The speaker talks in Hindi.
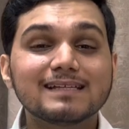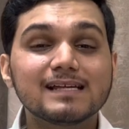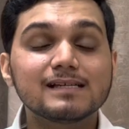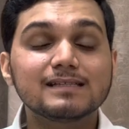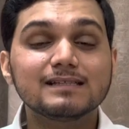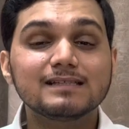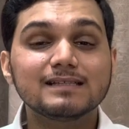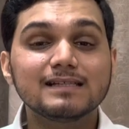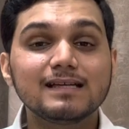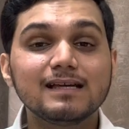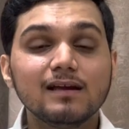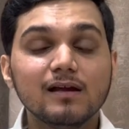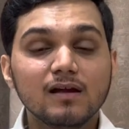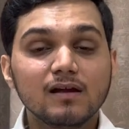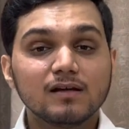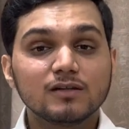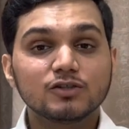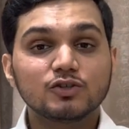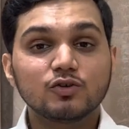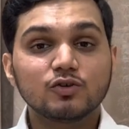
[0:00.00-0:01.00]
जैसी
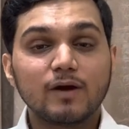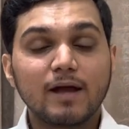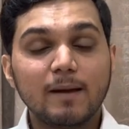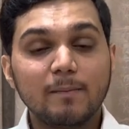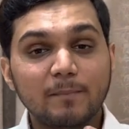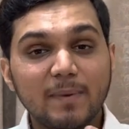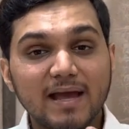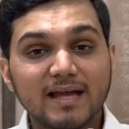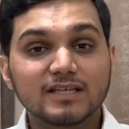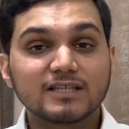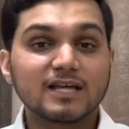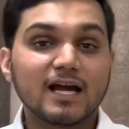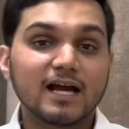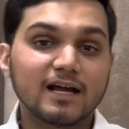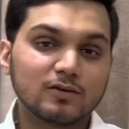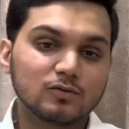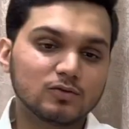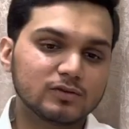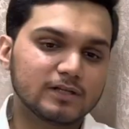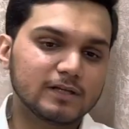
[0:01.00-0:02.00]
जो है
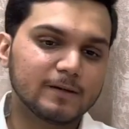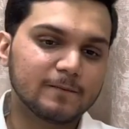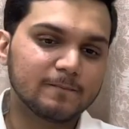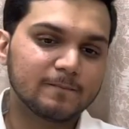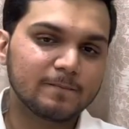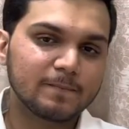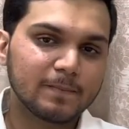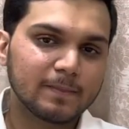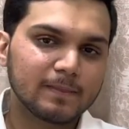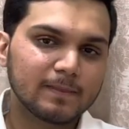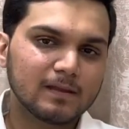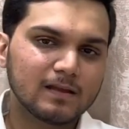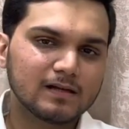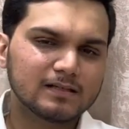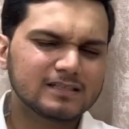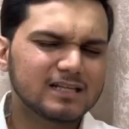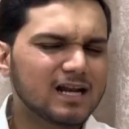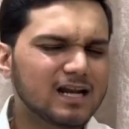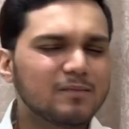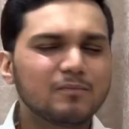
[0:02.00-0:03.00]
पहचान होती
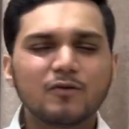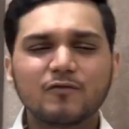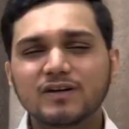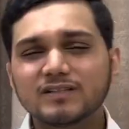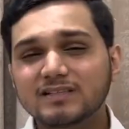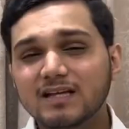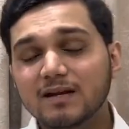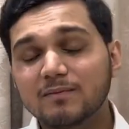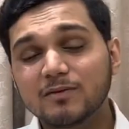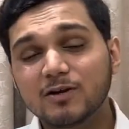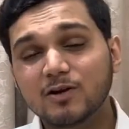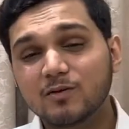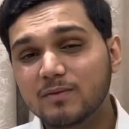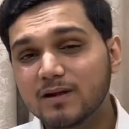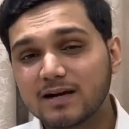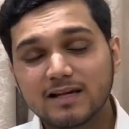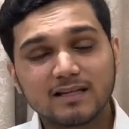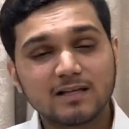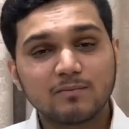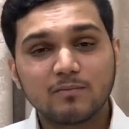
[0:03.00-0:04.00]
जनाब मुफजल इबन
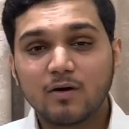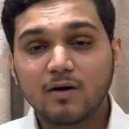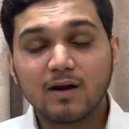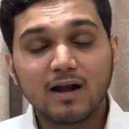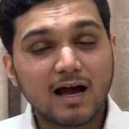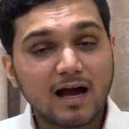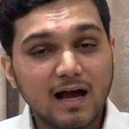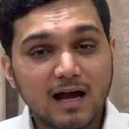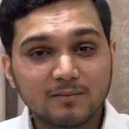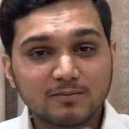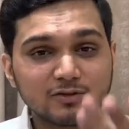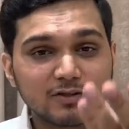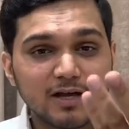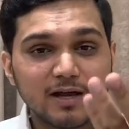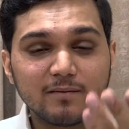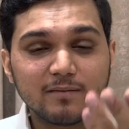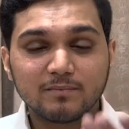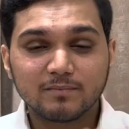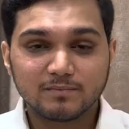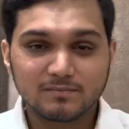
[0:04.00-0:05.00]
उमर कहते मौला आप जो
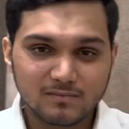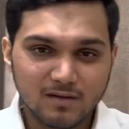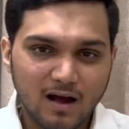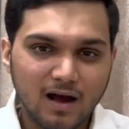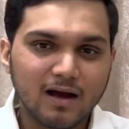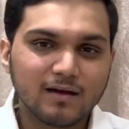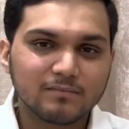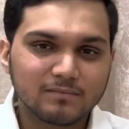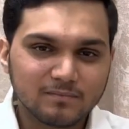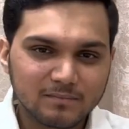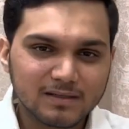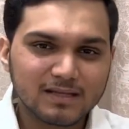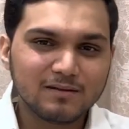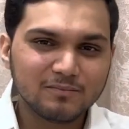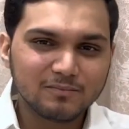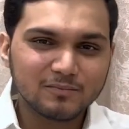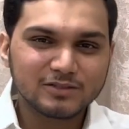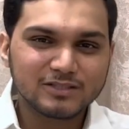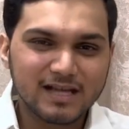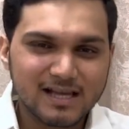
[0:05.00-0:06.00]
है
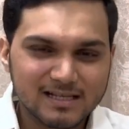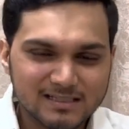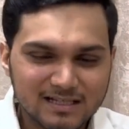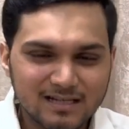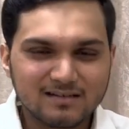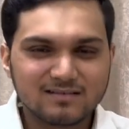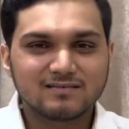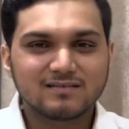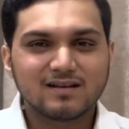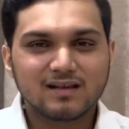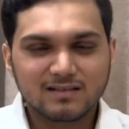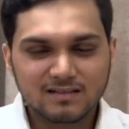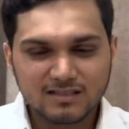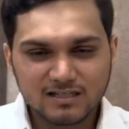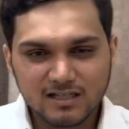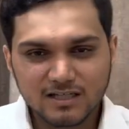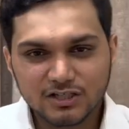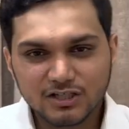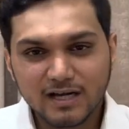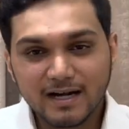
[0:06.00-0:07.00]
मतलब मुझे ऐसा
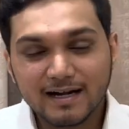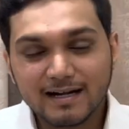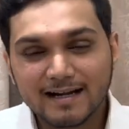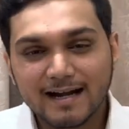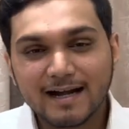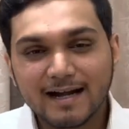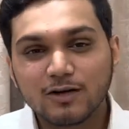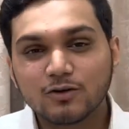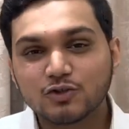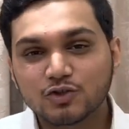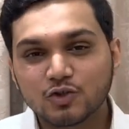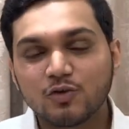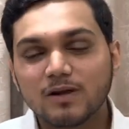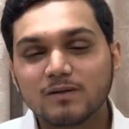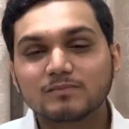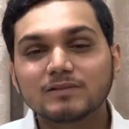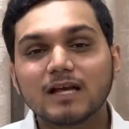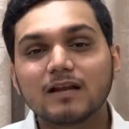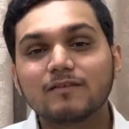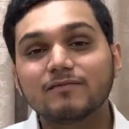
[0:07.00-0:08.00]
ही ट्राई टू शो
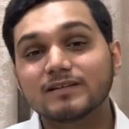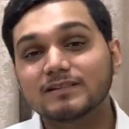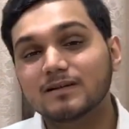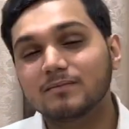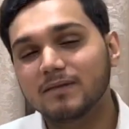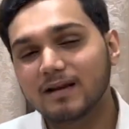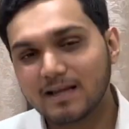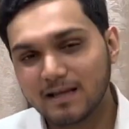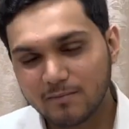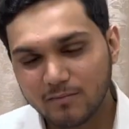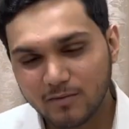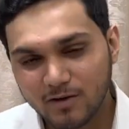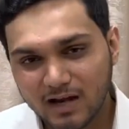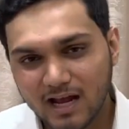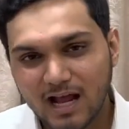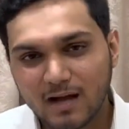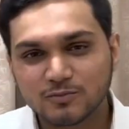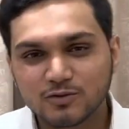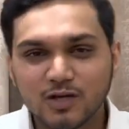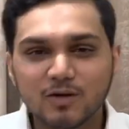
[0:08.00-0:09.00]
हिमसेल्फ संभल के
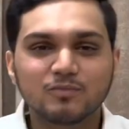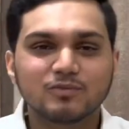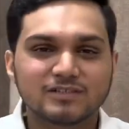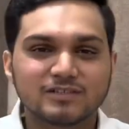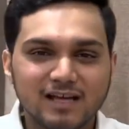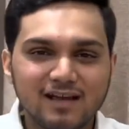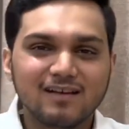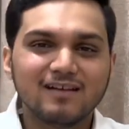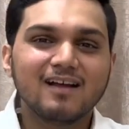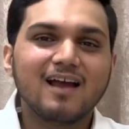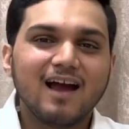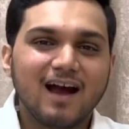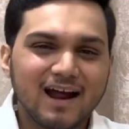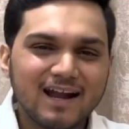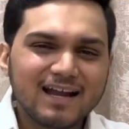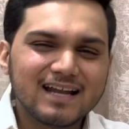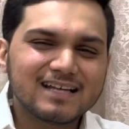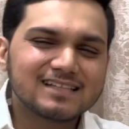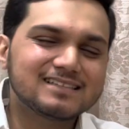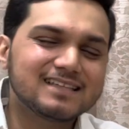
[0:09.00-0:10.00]
मौला आप जो है मुझे
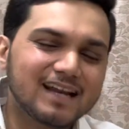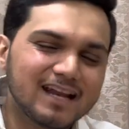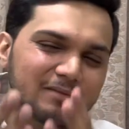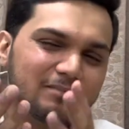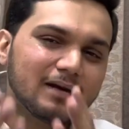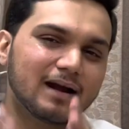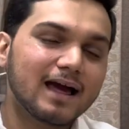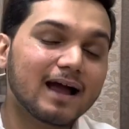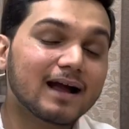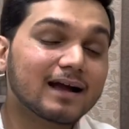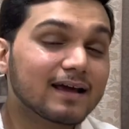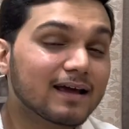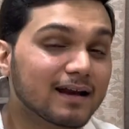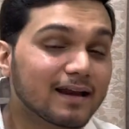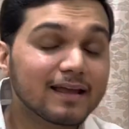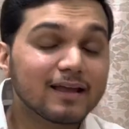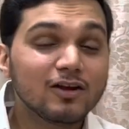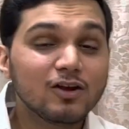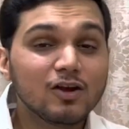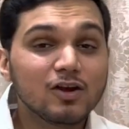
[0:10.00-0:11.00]
अननेसरली बड़ा कर
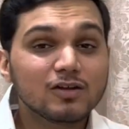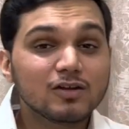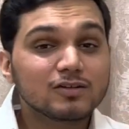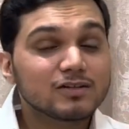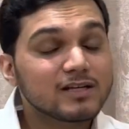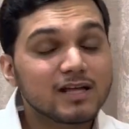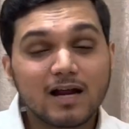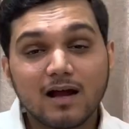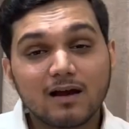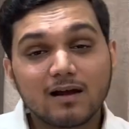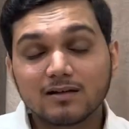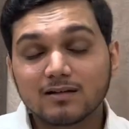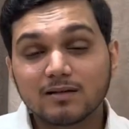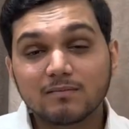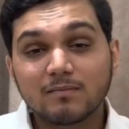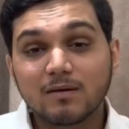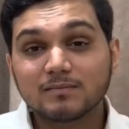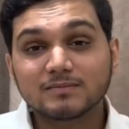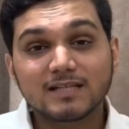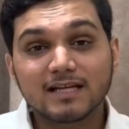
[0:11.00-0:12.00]
रहे हैं जना
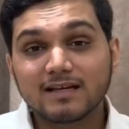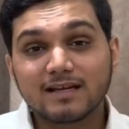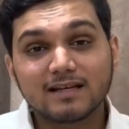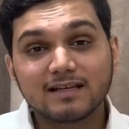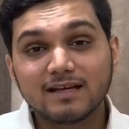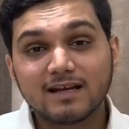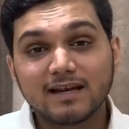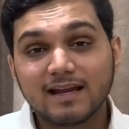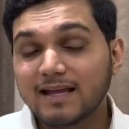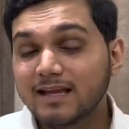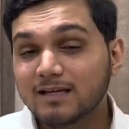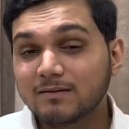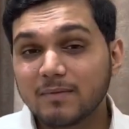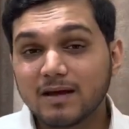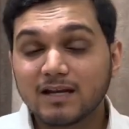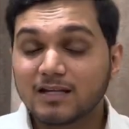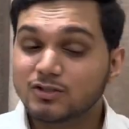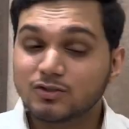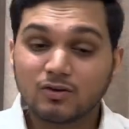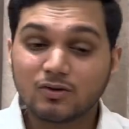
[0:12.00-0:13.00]
इमाम सादिक कहते नहीं
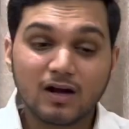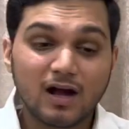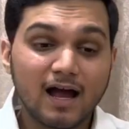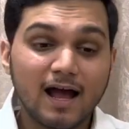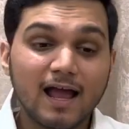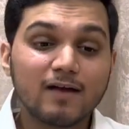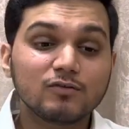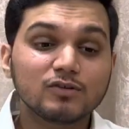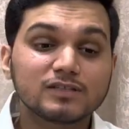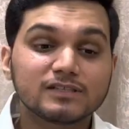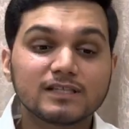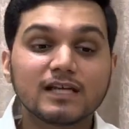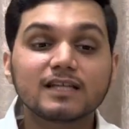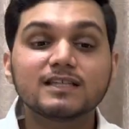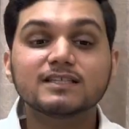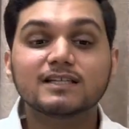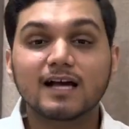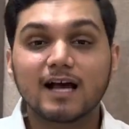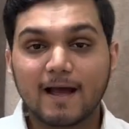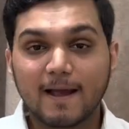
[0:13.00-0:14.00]
मैंने जो कहा है वो
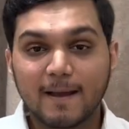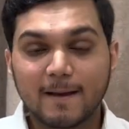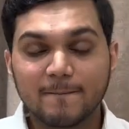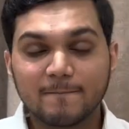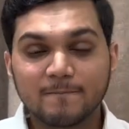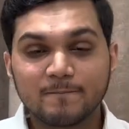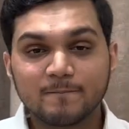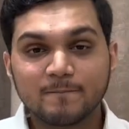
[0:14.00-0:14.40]
सच कहा है